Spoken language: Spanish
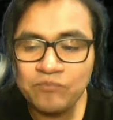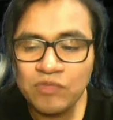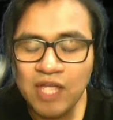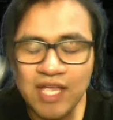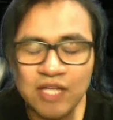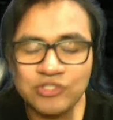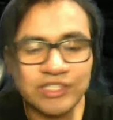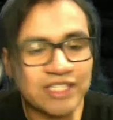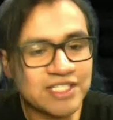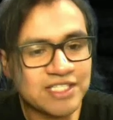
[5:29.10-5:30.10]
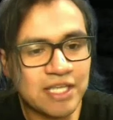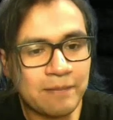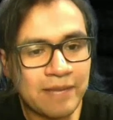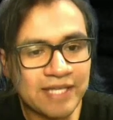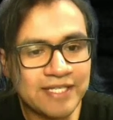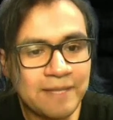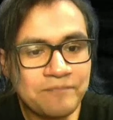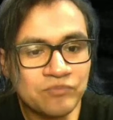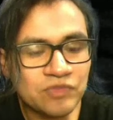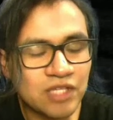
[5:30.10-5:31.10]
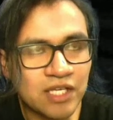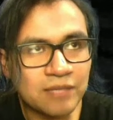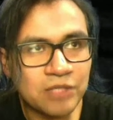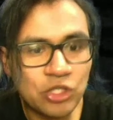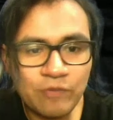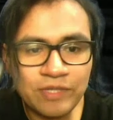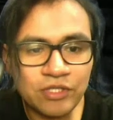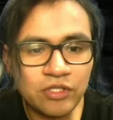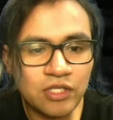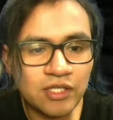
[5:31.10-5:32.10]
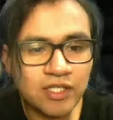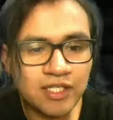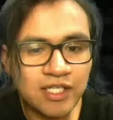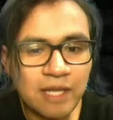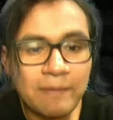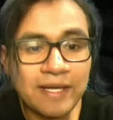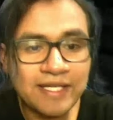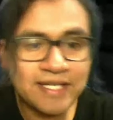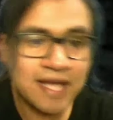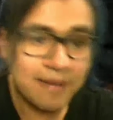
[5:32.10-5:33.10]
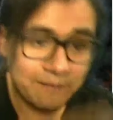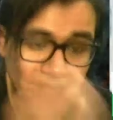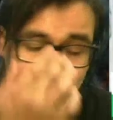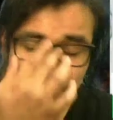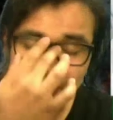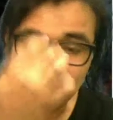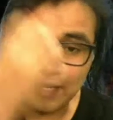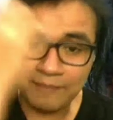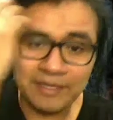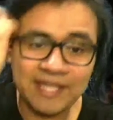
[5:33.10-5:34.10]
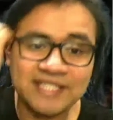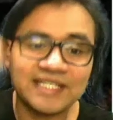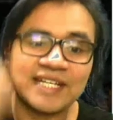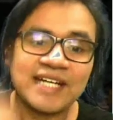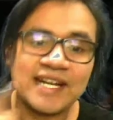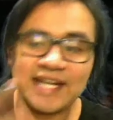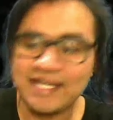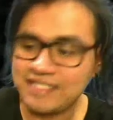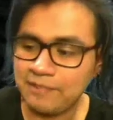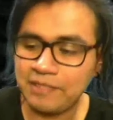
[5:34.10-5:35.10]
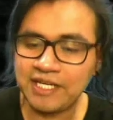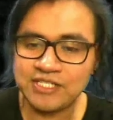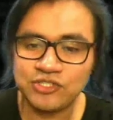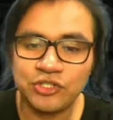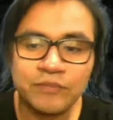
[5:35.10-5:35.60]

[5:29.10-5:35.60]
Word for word: en los detalles de la página, del video, perdón, eh, la página para, para descargar esa aplicación.